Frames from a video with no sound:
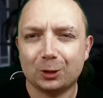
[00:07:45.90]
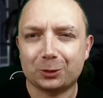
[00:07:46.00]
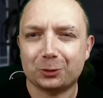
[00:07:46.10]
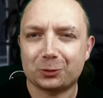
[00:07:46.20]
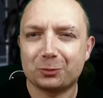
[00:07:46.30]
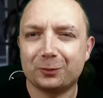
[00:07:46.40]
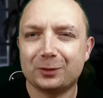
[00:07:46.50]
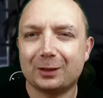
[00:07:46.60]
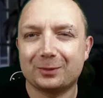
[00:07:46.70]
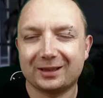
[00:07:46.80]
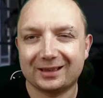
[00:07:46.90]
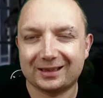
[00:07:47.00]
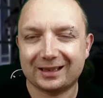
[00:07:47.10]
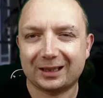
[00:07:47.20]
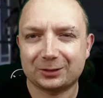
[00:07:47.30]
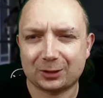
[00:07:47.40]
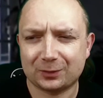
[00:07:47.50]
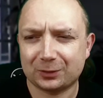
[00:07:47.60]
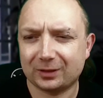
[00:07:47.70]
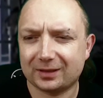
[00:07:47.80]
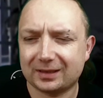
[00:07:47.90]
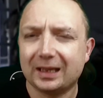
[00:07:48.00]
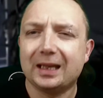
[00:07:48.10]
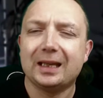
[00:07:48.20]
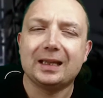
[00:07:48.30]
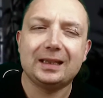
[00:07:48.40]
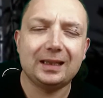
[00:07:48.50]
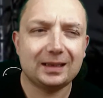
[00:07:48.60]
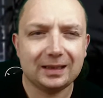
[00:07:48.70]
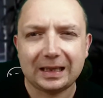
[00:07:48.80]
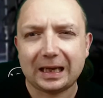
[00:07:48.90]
no to już mówiłem, yy, że aktorstwo to jest jedyny